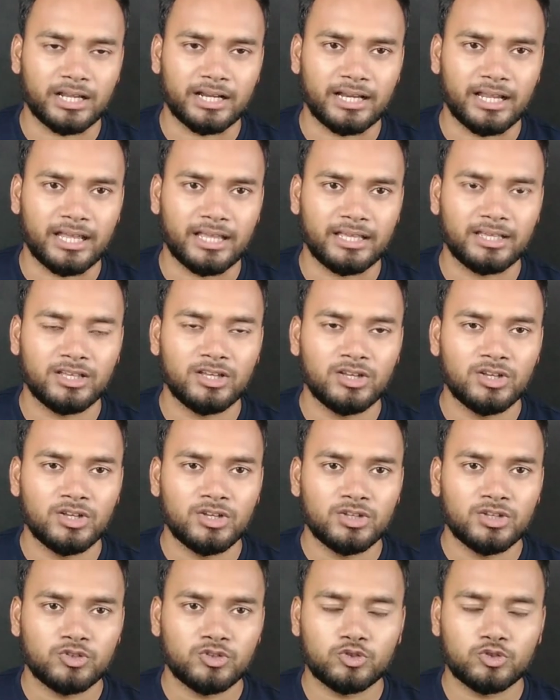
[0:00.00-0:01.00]
करना है
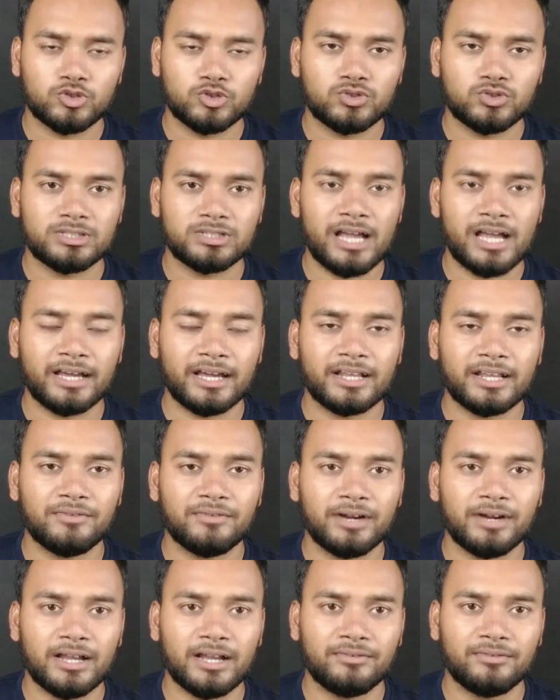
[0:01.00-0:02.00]
तो दोस्तों जा करके
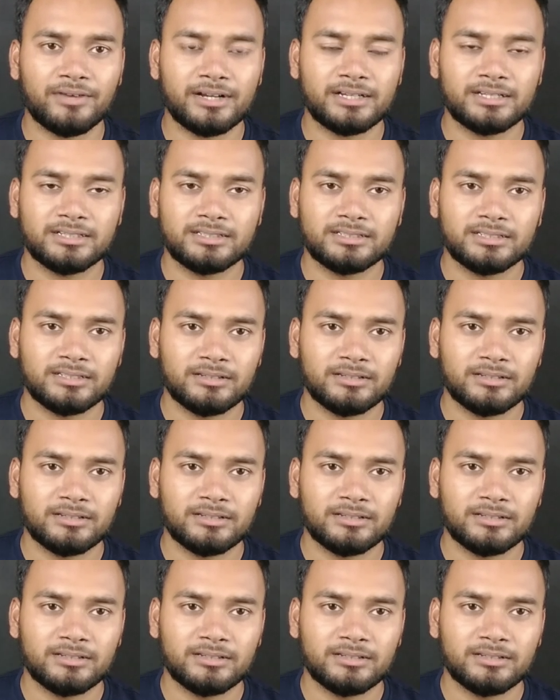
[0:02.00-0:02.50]
फटाफट